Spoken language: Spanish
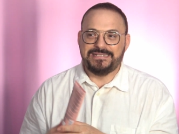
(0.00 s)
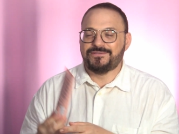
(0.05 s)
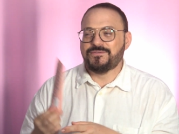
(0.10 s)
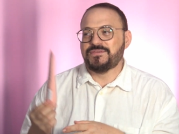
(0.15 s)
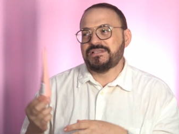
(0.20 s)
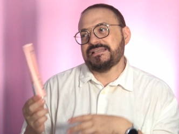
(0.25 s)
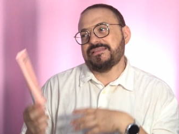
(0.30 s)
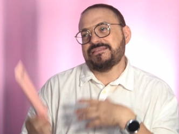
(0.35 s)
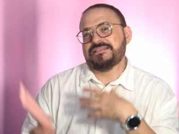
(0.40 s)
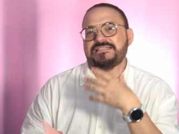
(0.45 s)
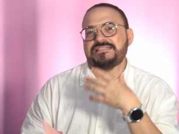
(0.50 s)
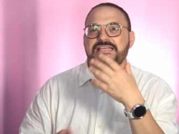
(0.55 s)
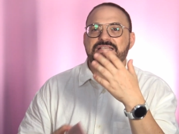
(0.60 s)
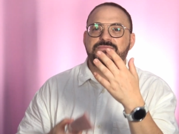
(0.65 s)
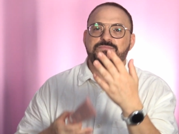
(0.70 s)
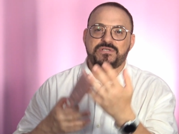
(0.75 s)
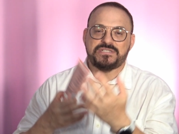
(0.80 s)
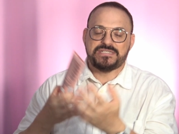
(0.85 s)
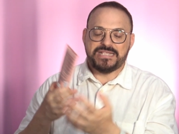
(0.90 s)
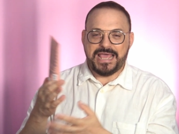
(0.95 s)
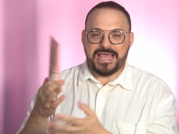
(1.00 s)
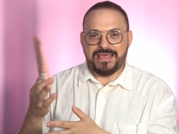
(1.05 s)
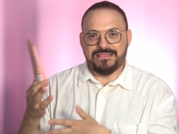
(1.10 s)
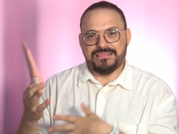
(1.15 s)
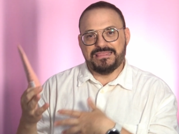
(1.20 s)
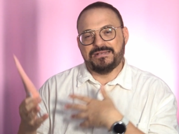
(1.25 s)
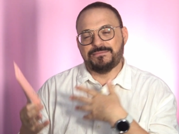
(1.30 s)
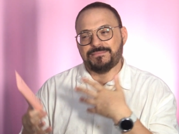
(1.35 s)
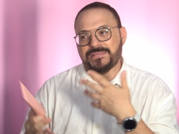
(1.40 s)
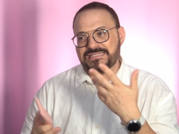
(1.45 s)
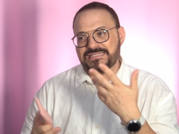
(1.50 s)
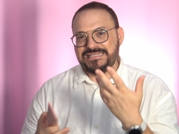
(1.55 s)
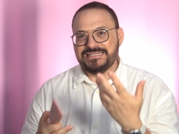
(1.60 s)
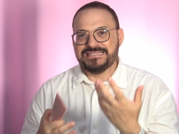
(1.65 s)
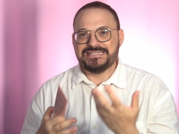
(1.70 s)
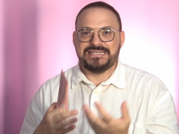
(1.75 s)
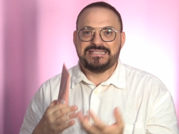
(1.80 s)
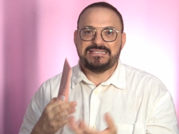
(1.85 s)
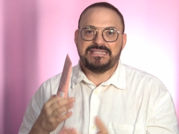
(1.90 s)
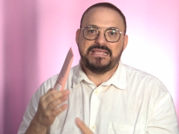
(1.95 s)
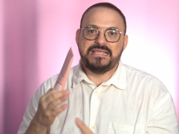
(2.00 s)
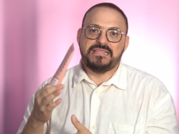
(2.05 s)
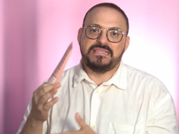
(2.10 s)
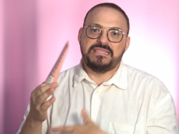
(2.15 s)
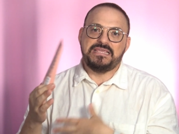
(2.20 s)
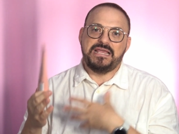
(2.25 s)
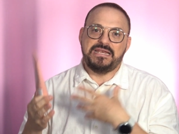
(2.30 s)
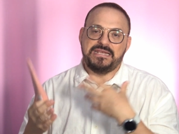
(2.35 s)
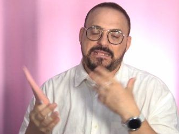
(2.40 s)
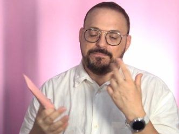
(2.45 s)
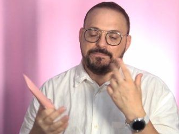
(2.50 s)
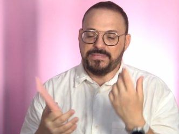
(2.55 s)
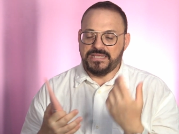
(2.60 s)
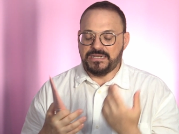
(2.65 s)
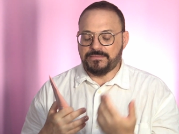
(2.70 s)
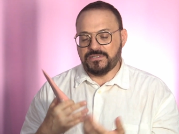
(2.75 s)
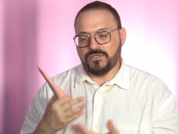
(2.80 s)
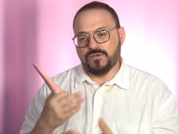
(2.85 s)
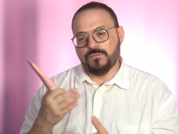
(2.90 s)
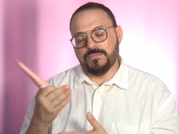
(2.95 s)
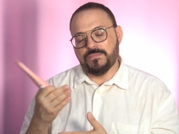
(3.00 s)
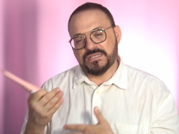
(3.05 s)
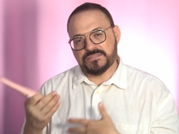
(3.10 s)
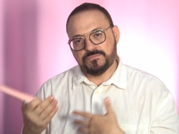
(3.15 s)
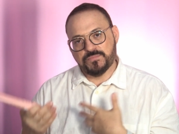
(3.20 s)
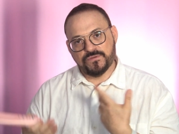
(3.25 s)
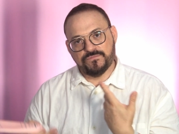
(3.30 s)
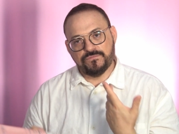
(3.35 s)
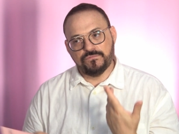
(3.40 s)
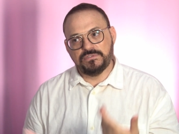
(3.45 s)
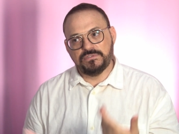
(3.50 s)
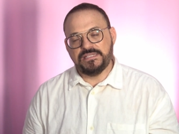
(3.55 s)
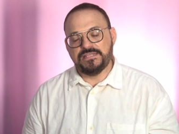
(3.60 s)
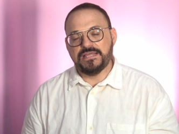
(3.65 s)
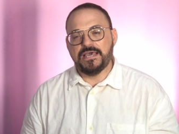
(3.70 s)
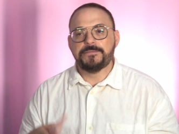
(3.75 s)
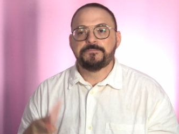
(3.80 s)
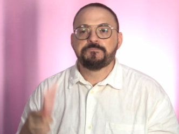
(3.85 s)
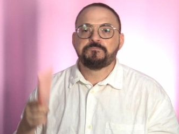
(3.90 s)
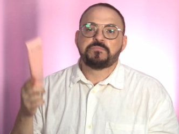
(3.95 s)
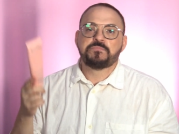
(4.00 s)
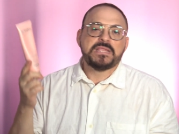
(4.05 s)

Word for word: Entonces necesitáis pues hacer más insistencia, limpiar con más profundidad.